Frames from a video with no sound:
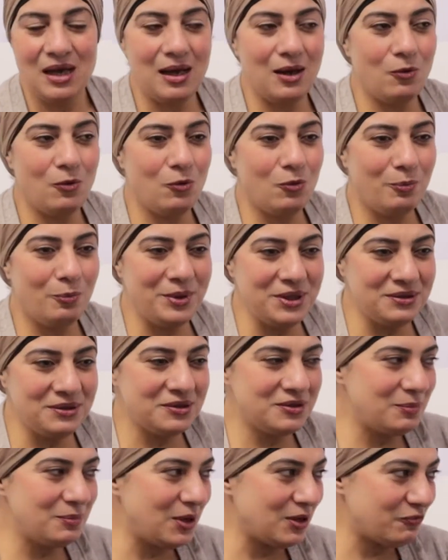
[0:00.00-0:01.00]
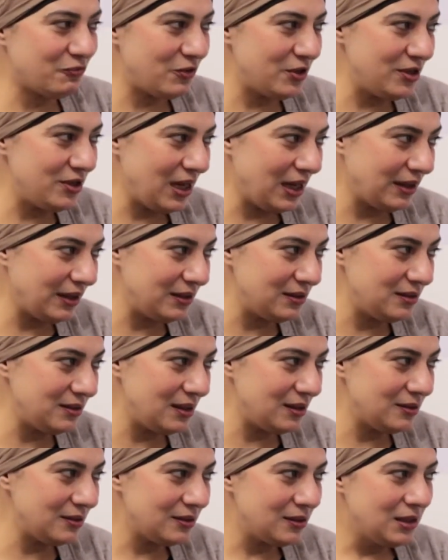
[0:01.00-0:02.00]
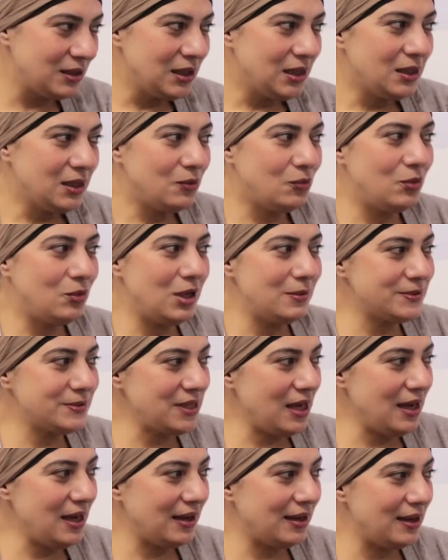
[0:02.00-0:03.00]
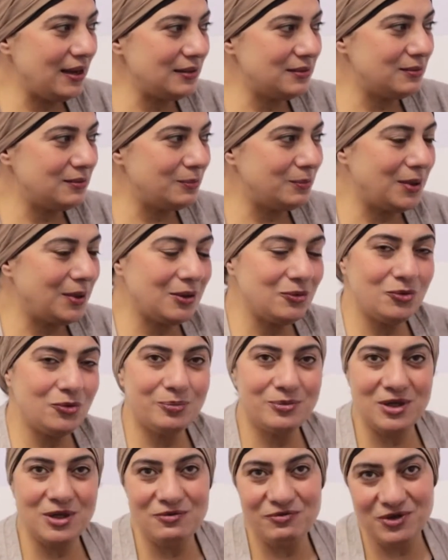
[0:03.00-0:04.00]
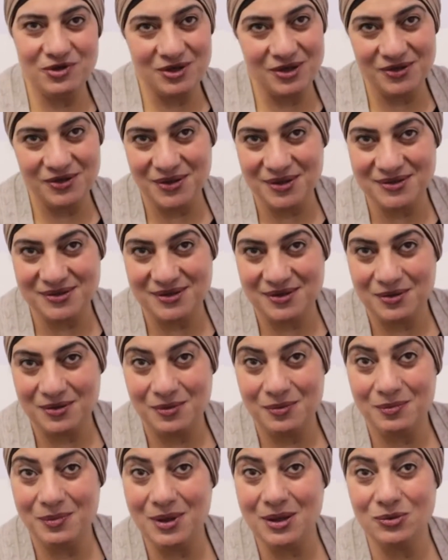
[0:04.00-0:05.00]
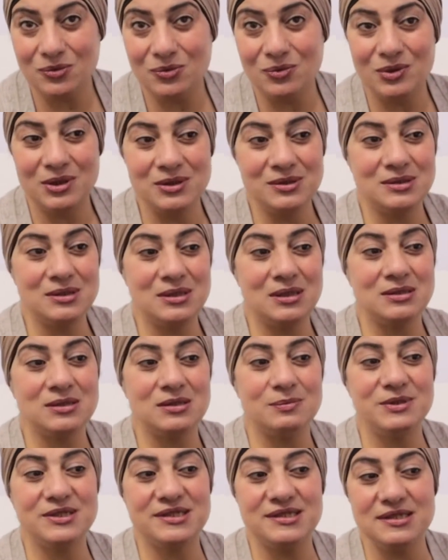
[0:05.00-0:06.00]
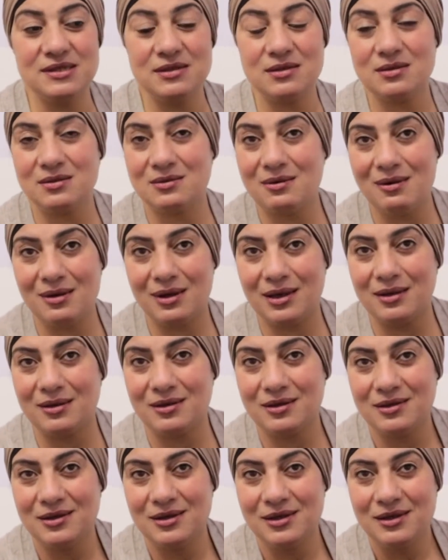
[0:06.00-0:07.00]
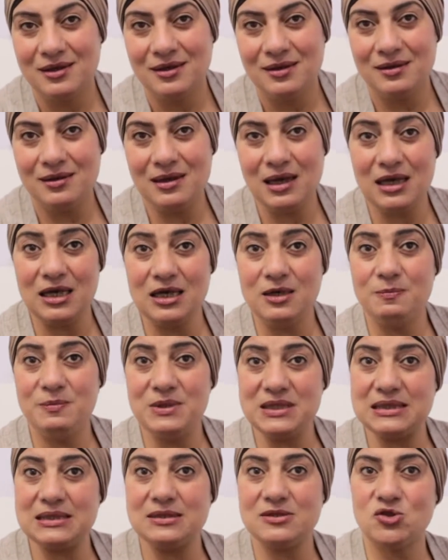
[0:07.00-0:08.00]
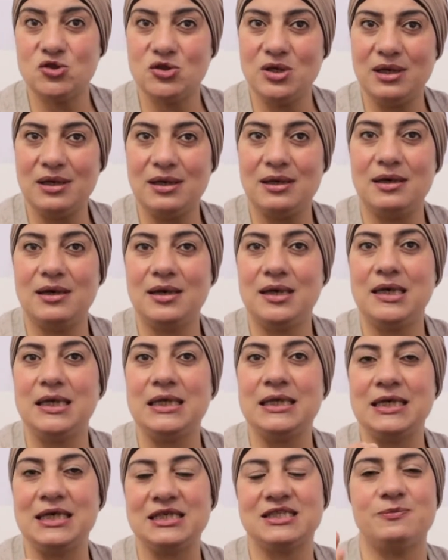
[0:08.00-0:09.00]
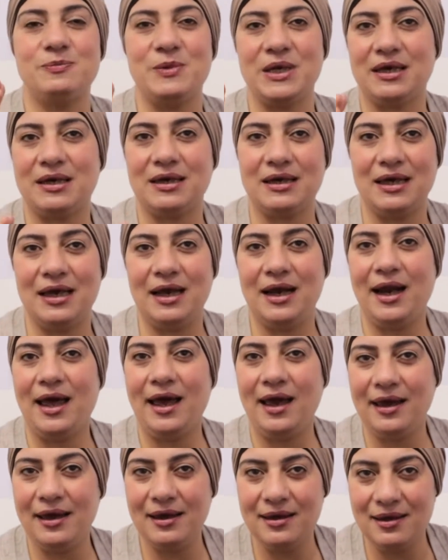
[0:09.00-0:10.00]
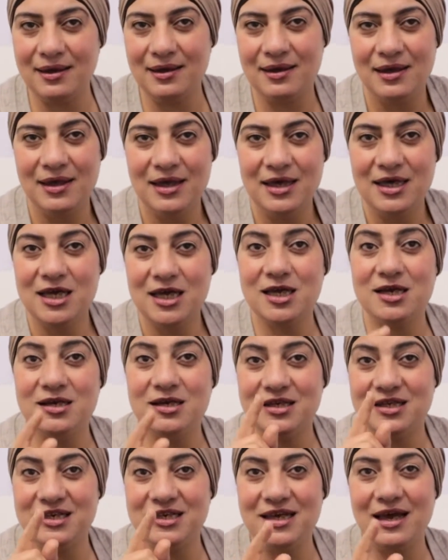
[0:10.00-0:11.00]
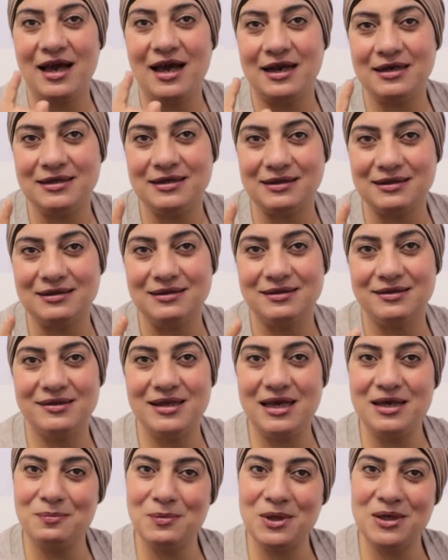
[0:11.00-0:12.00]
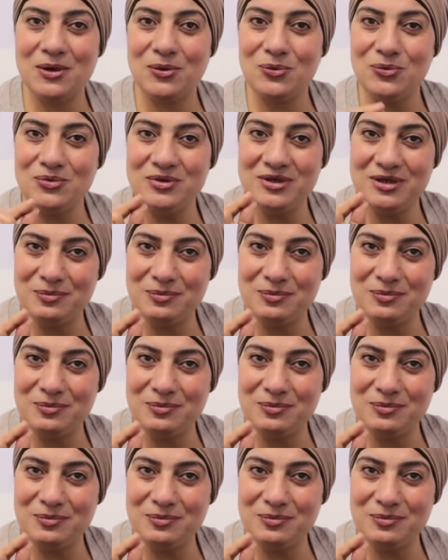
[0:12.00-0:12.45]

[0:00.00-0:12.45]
او بنت تبقى رفيعة جدا ولابسة حاجات برضو بتلفت للنظر برضو انت انت بتثير الراجل لا البسي الشيء اللي يناسبك الحاجه اللي تليق عليكي دايما اقول